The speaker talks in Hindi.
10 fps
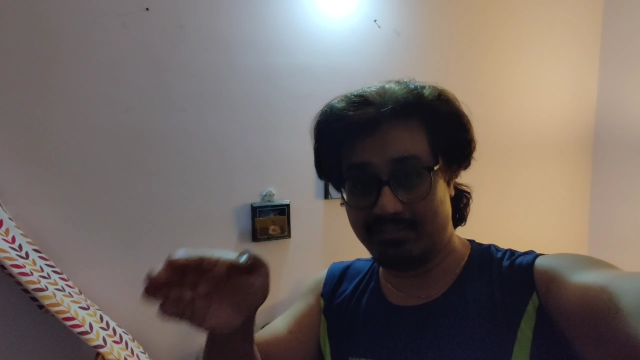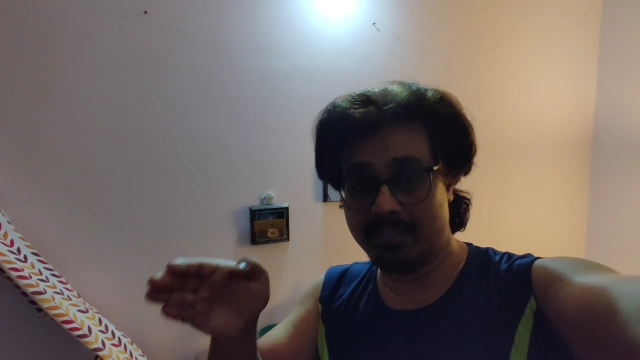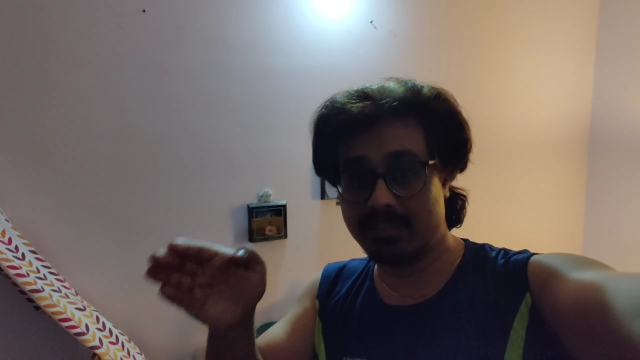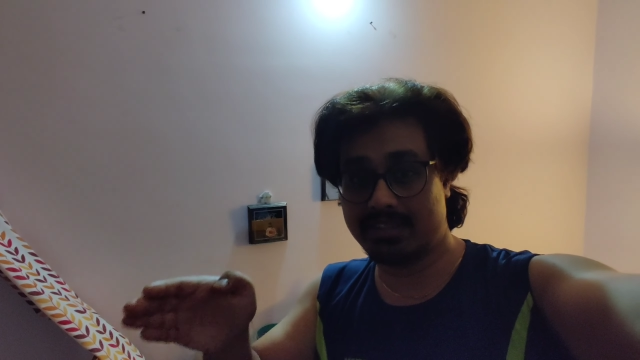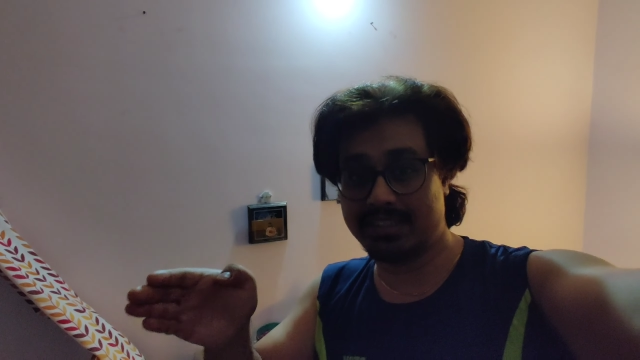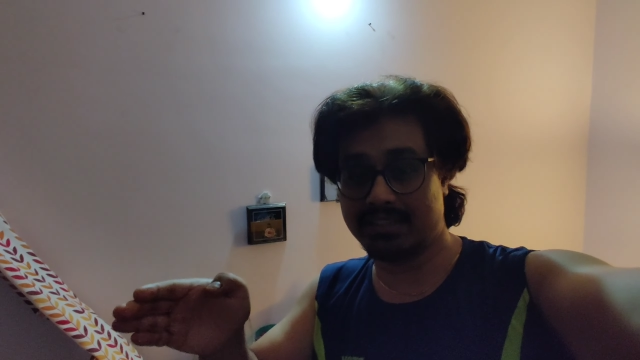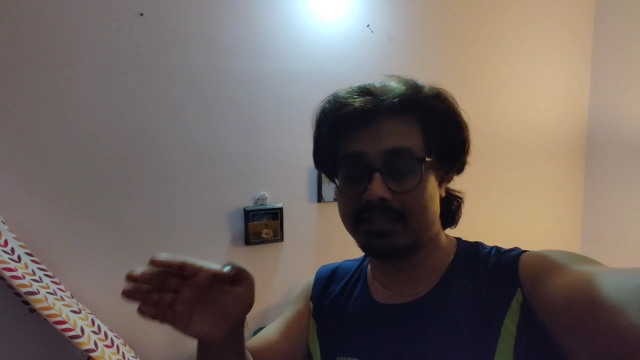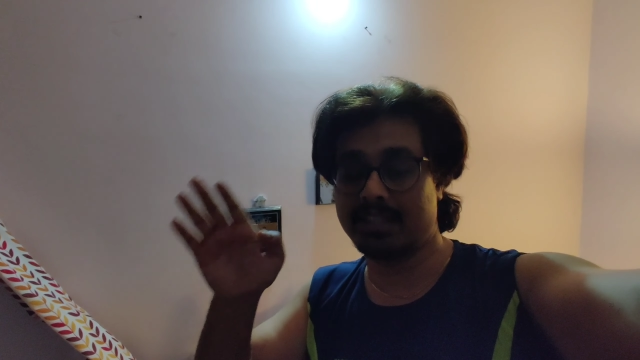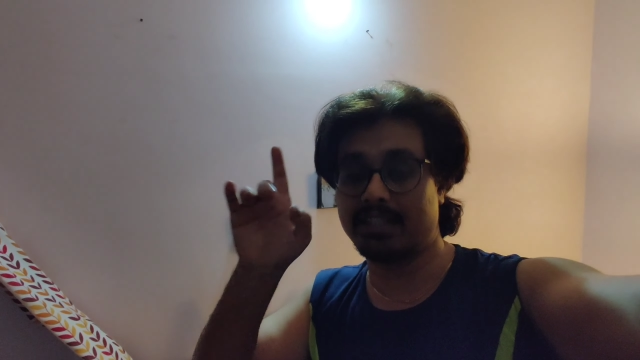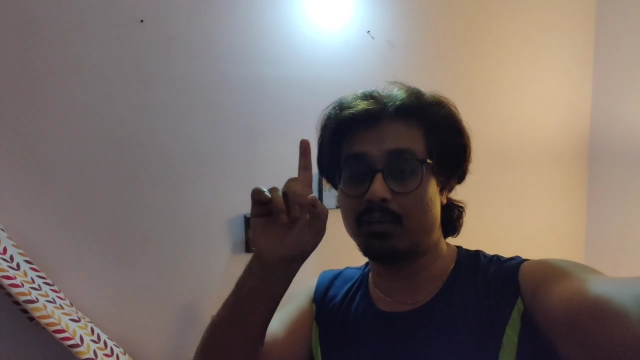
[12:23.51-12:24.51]
फर्स्ट थ्री
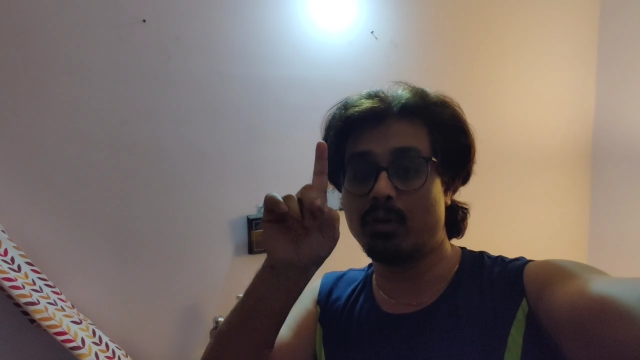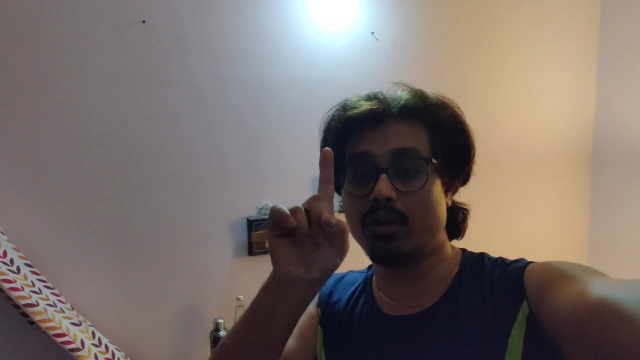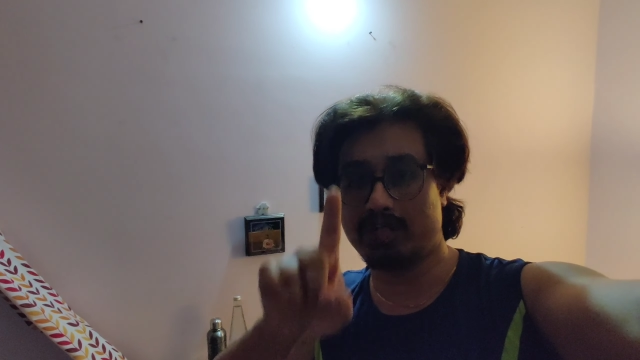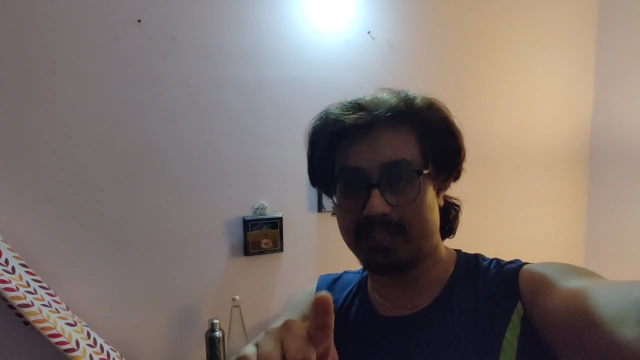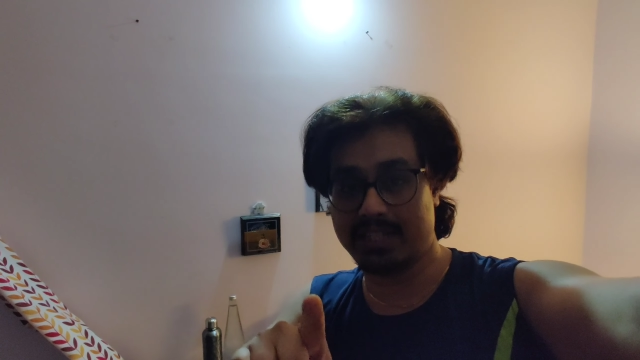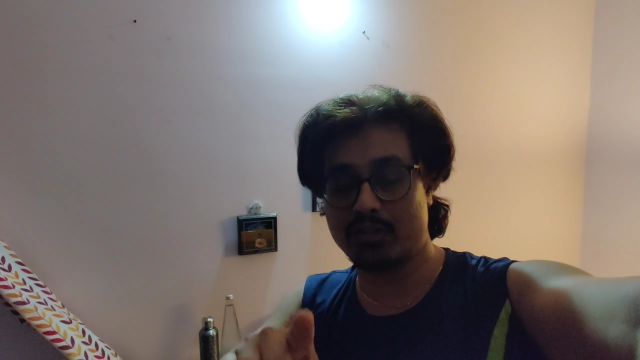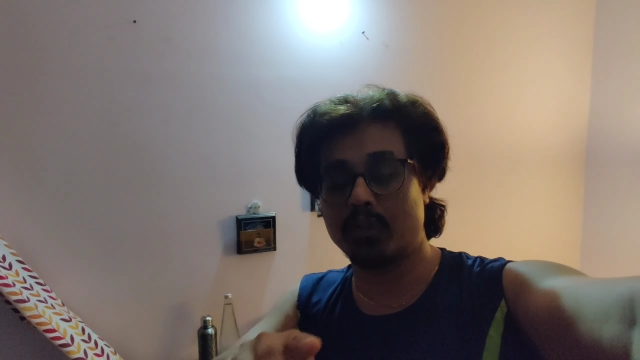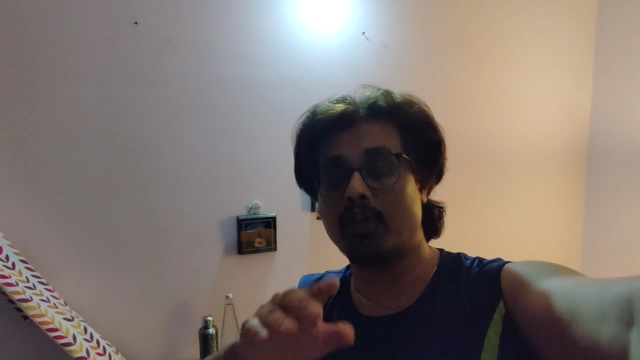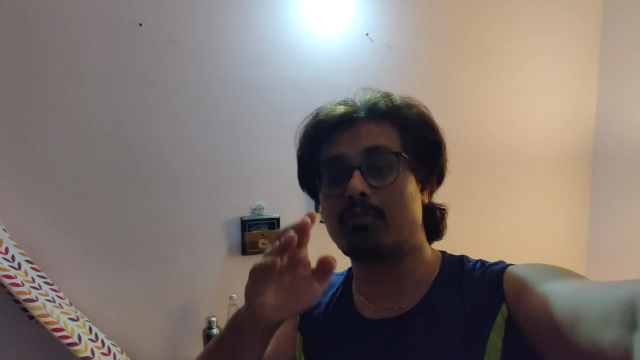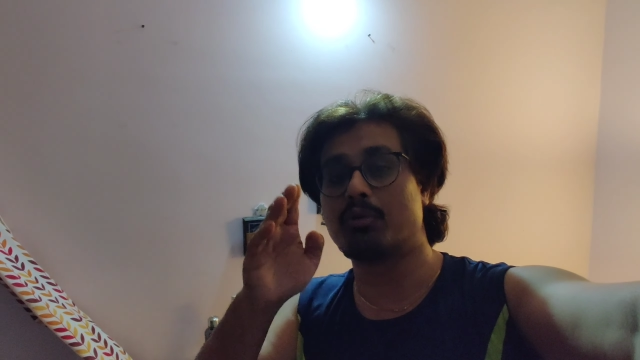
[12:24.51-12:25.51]
सीज़न अगर यू का ऑलरेडी देख
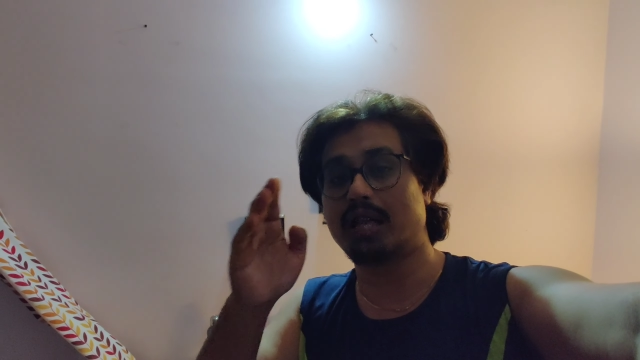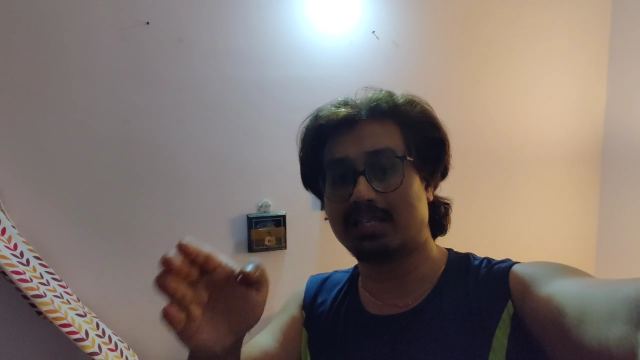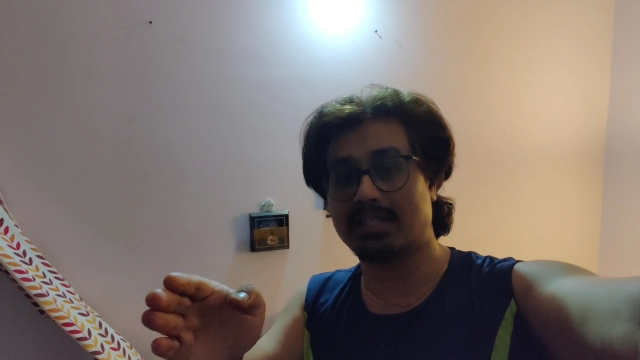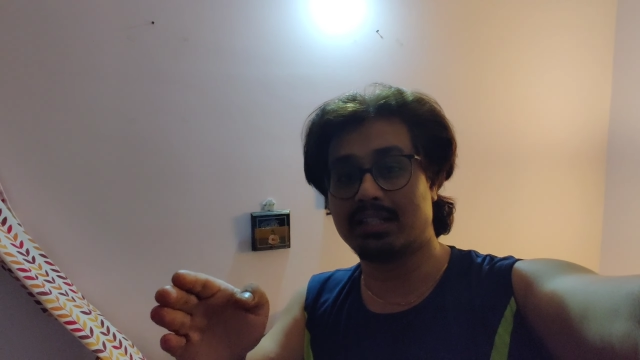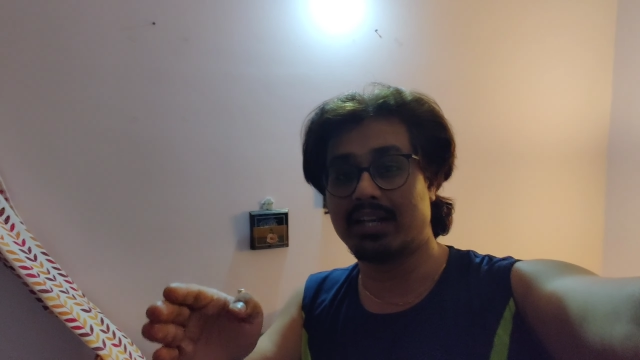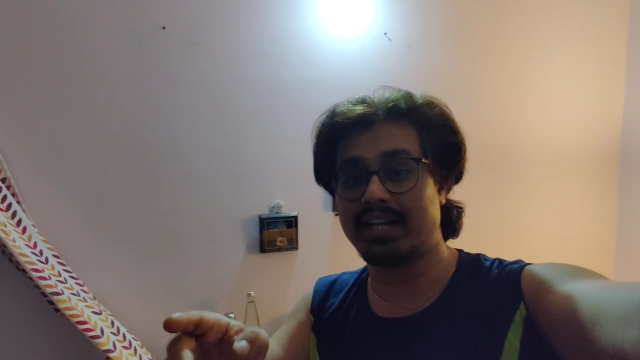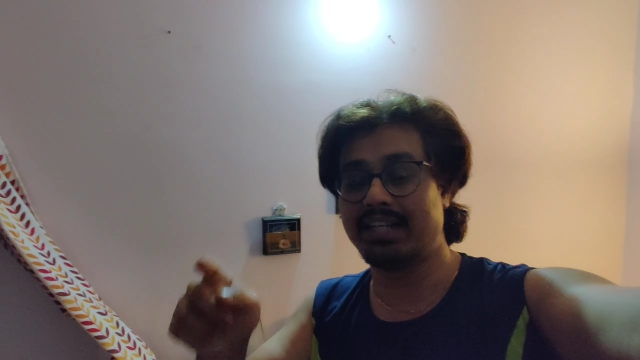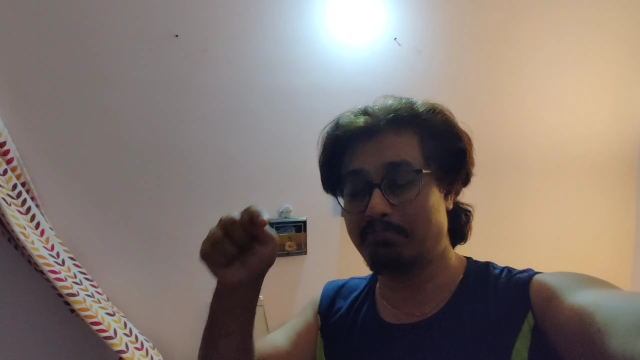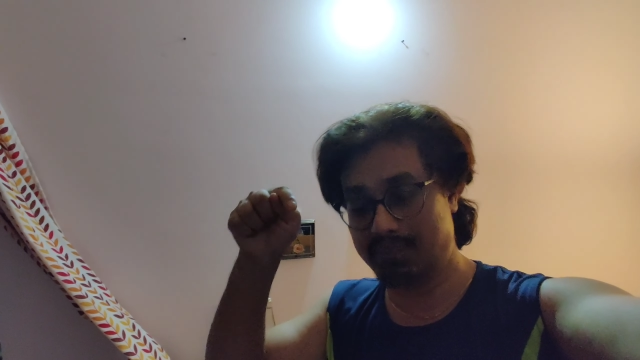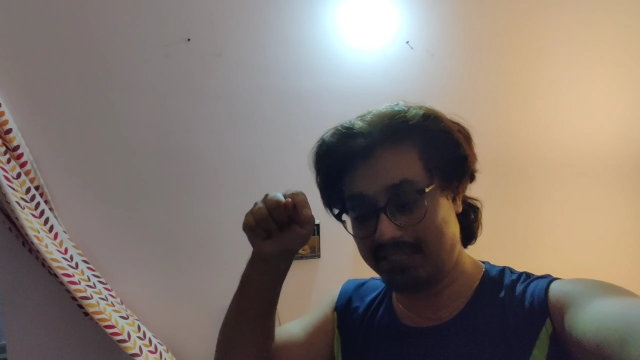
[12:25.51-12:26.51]
चुके हो और आपको कैसा लग रहा नहीं है